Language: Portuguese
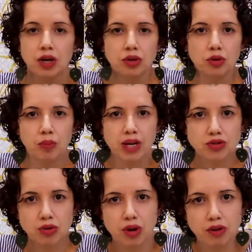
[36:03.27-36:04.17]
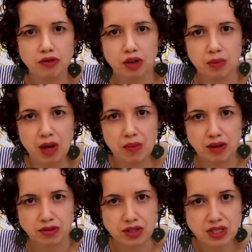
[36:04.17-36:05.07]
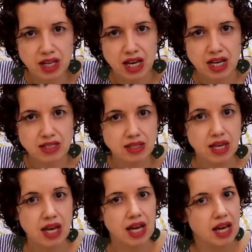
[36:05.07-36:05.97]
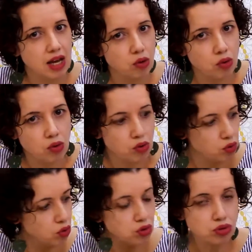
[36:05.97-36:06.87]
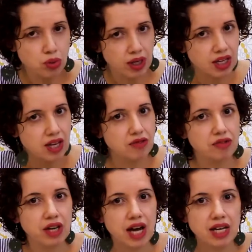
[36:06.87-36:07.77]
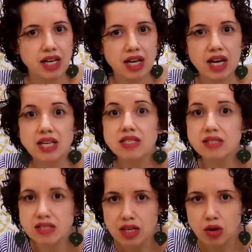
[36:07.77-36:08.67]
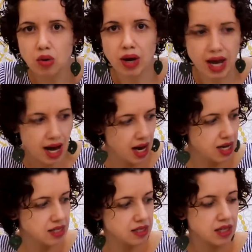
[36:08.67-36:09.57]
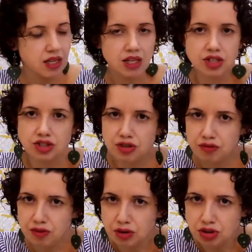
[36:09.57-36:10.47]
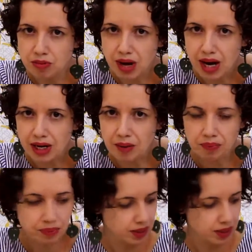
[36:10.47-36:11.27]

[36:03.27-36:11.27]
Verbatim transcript: No preço que eu informei para vocês, o custo aqui ficaria em R$ 5,00 de fio de malha.